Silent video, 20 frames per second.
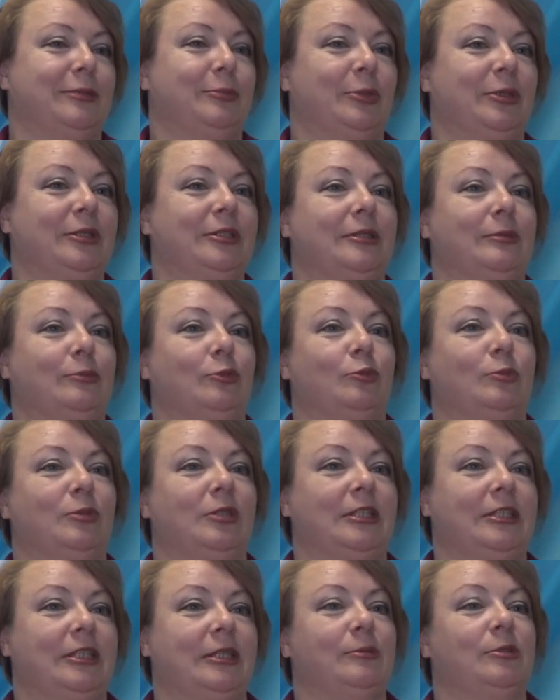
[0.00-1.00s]
и поэтому мы
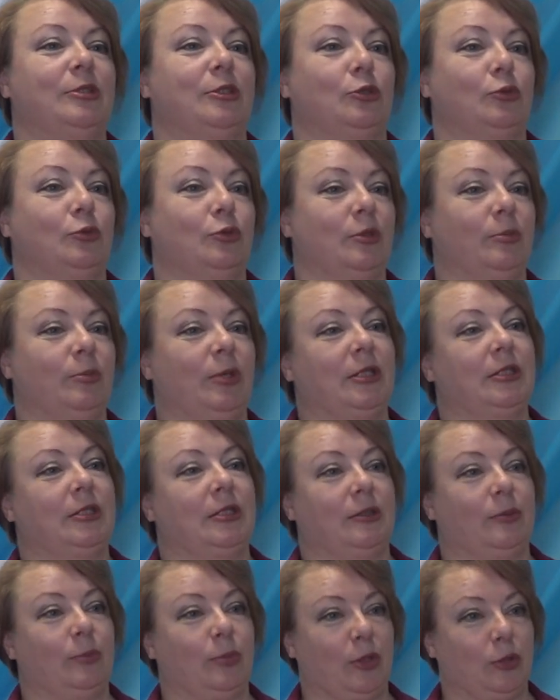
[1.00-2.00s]
надеемся, что
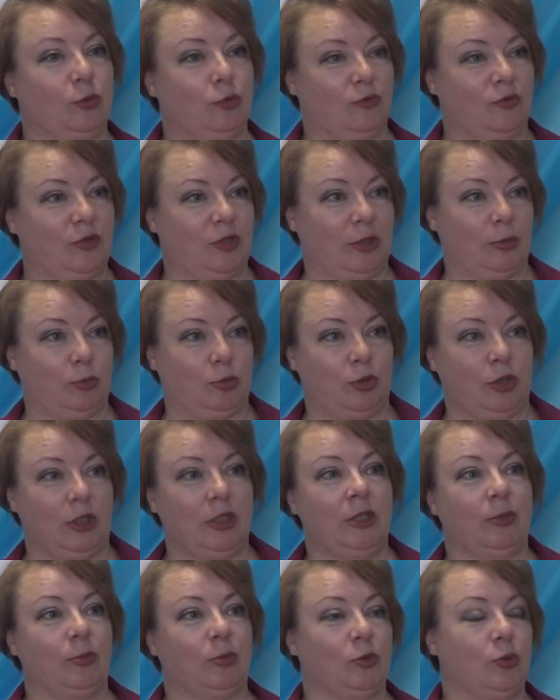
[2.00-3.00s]
ребята пройдут все
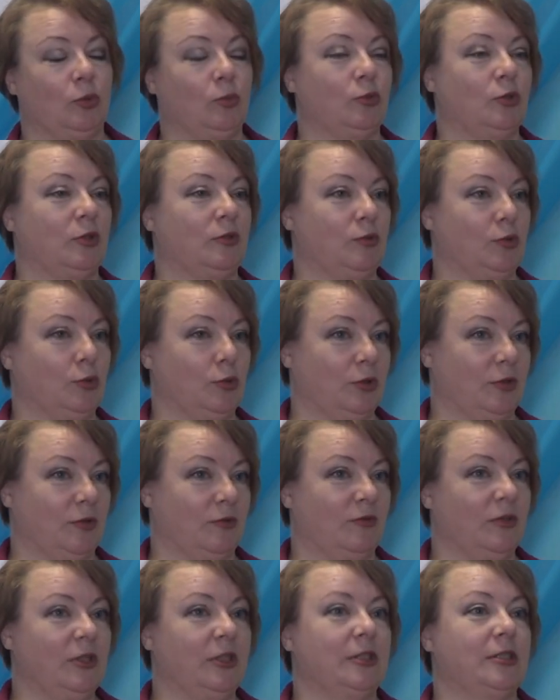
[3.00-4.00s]
обучение, и потом у нас все
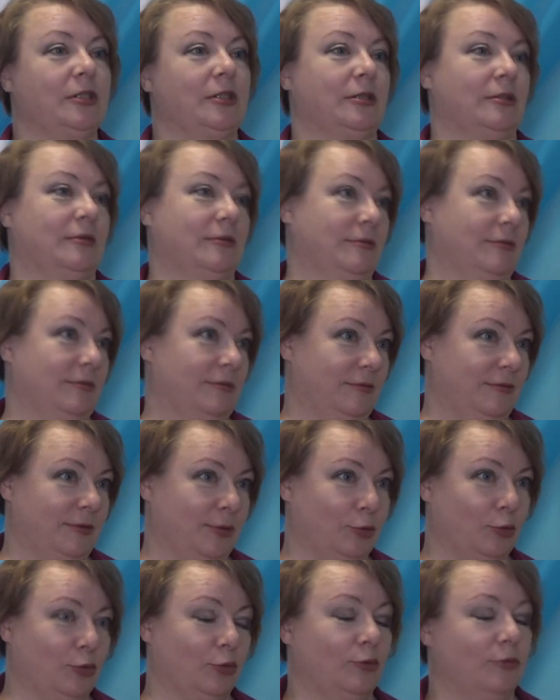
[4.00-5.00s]
это выльется в
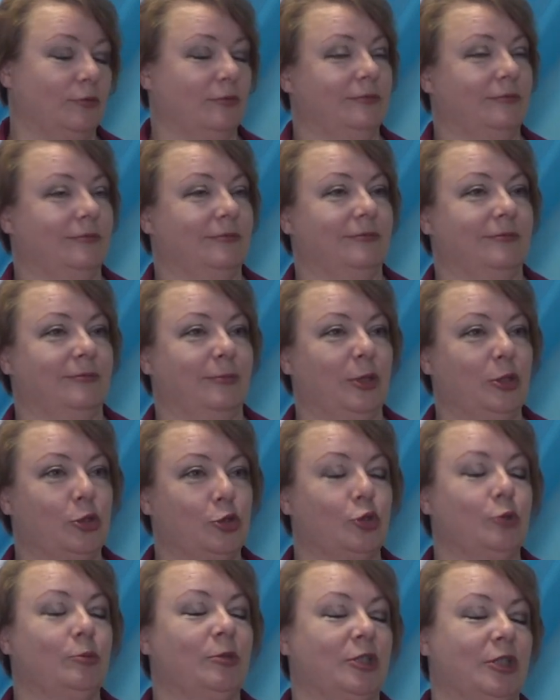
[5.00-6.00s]
такой
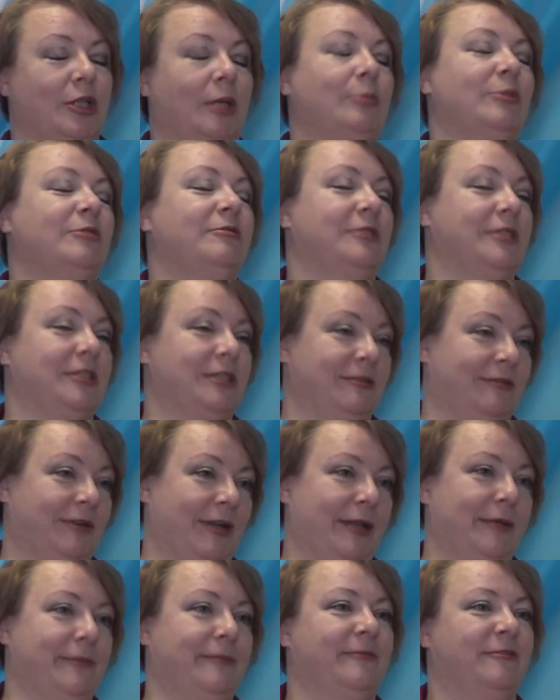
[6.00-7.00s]
большой масштабный
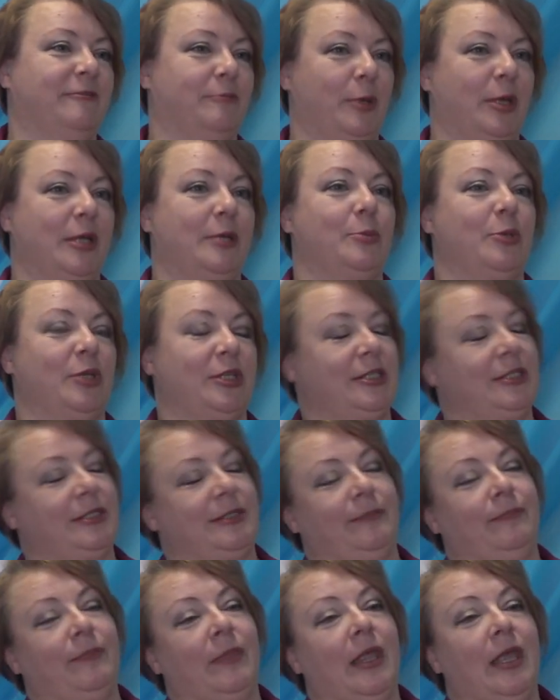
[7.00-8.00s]
фестиваль в мае
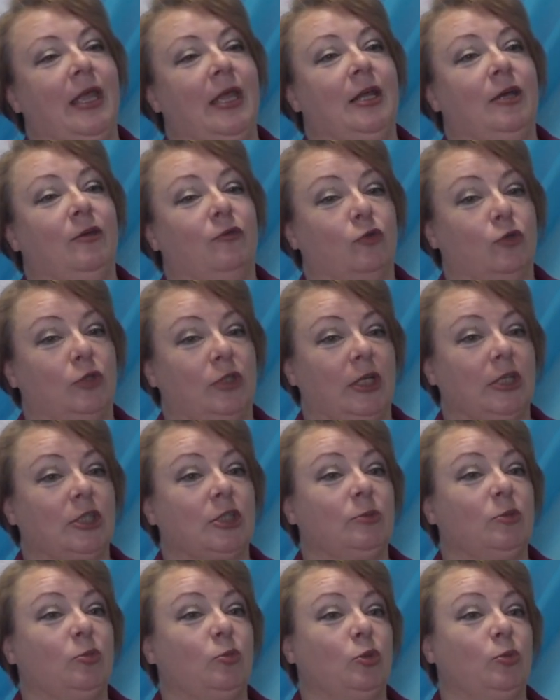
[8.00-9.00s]
месяце. Вот.
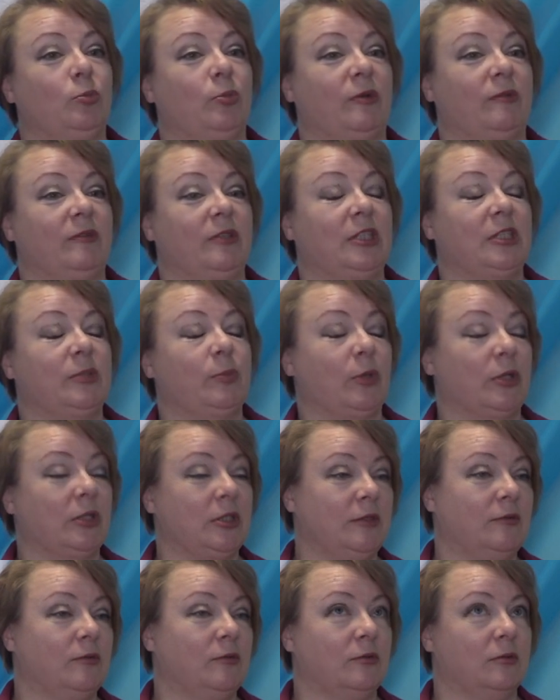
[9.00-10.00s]
Также мы будем проводить
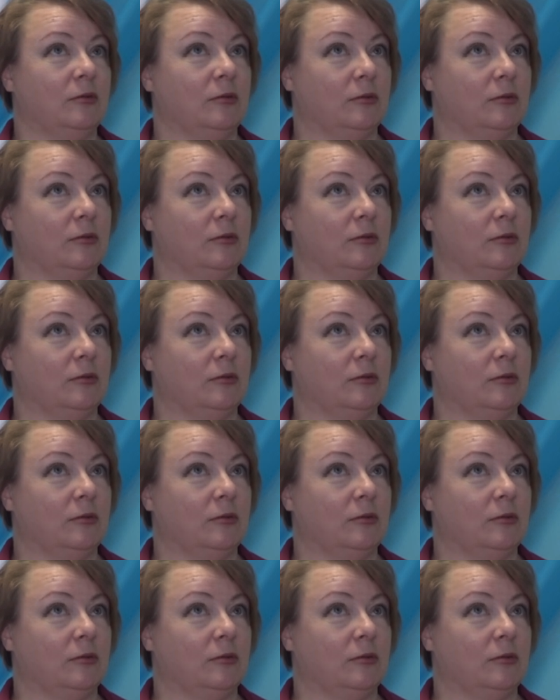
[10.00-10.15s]
спортив...